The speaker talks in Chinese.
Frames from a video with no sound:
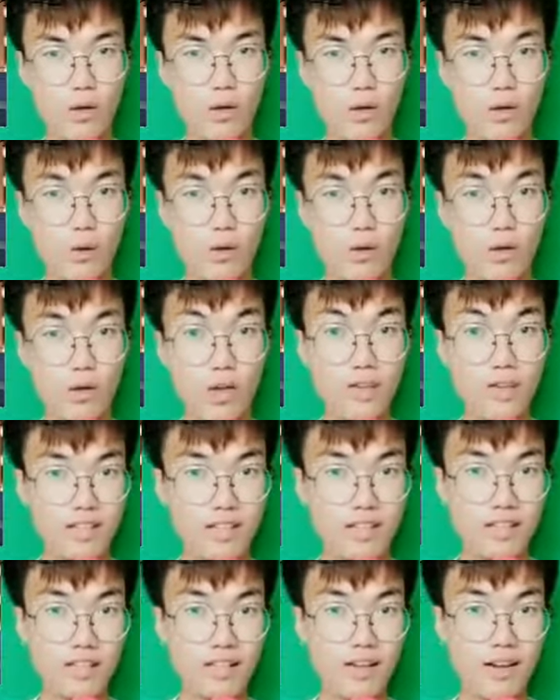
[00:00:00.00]
还
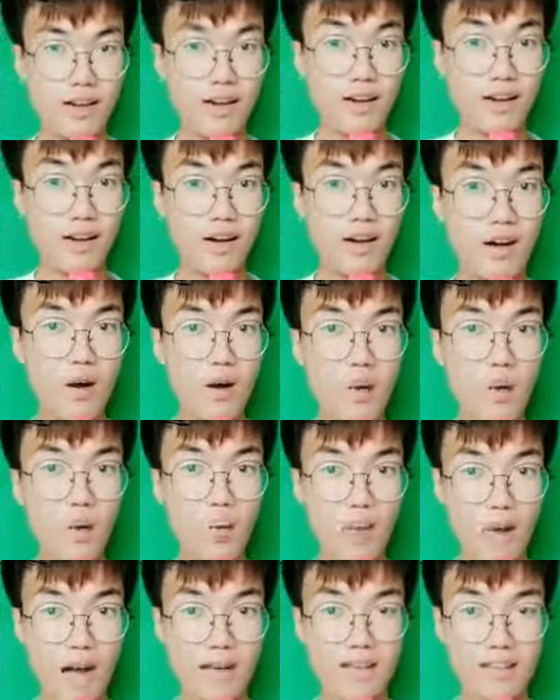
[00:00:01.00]
有费德勒
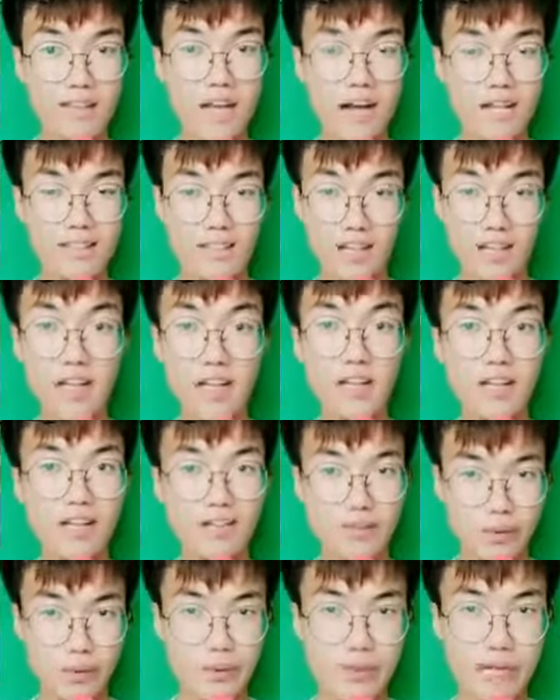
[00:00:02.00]
和瓦林
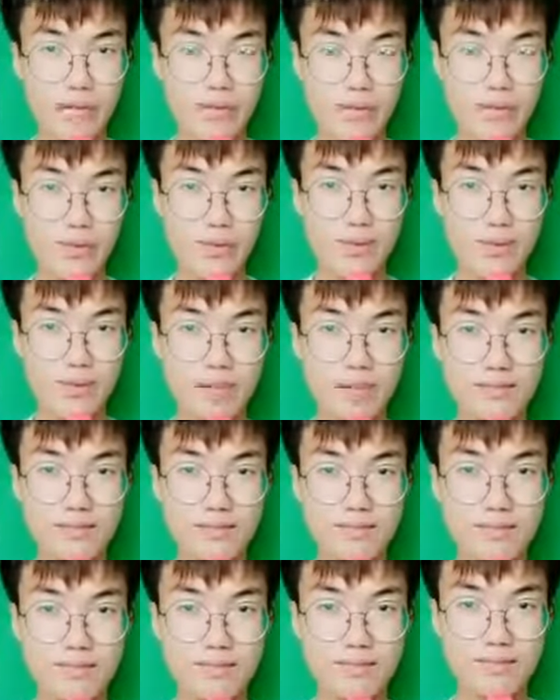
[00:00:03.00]
卡的“牛蛋”
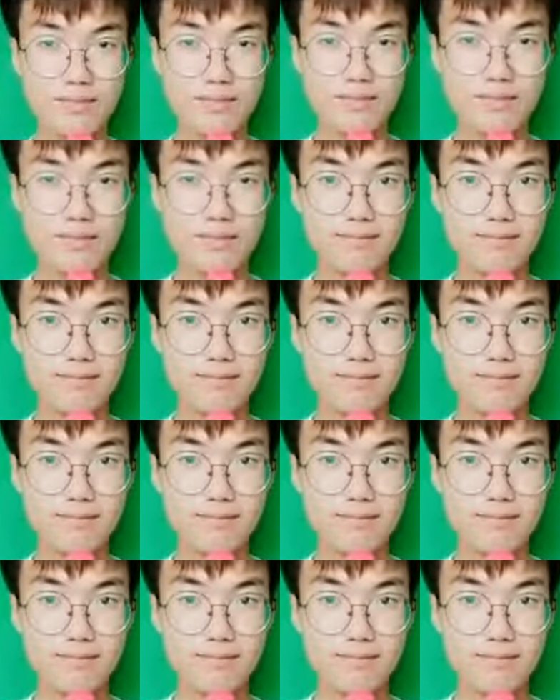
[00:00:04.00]
组合。